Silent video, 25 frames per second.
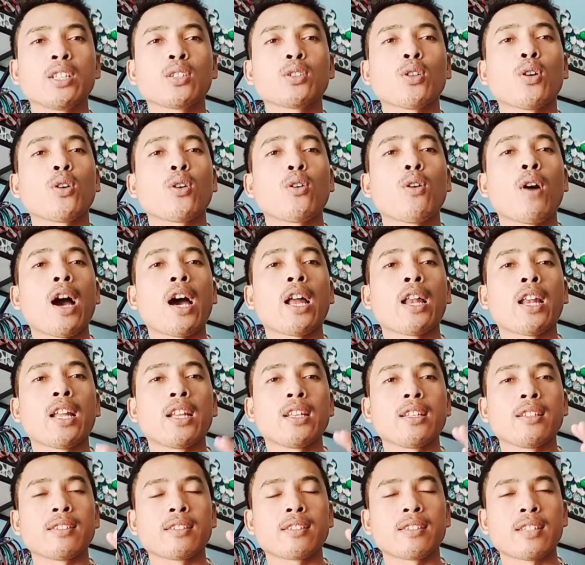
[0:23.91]
toko Alan
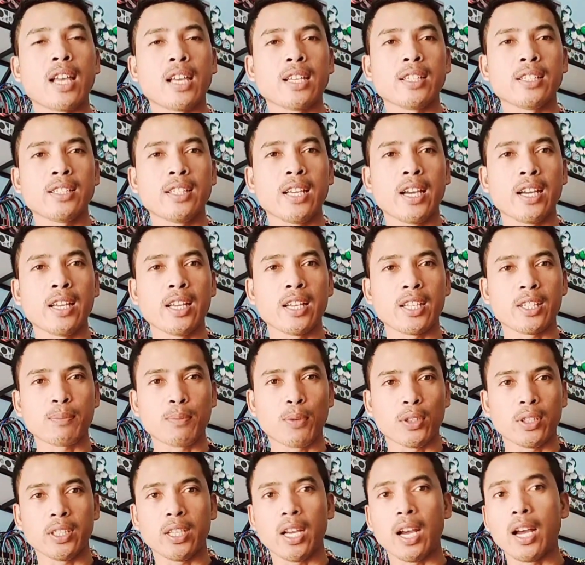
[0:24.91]
Sanjaya
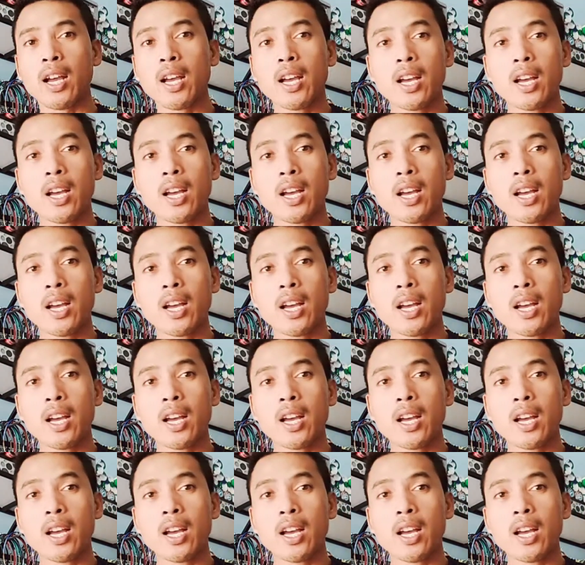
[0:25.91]
Sport 3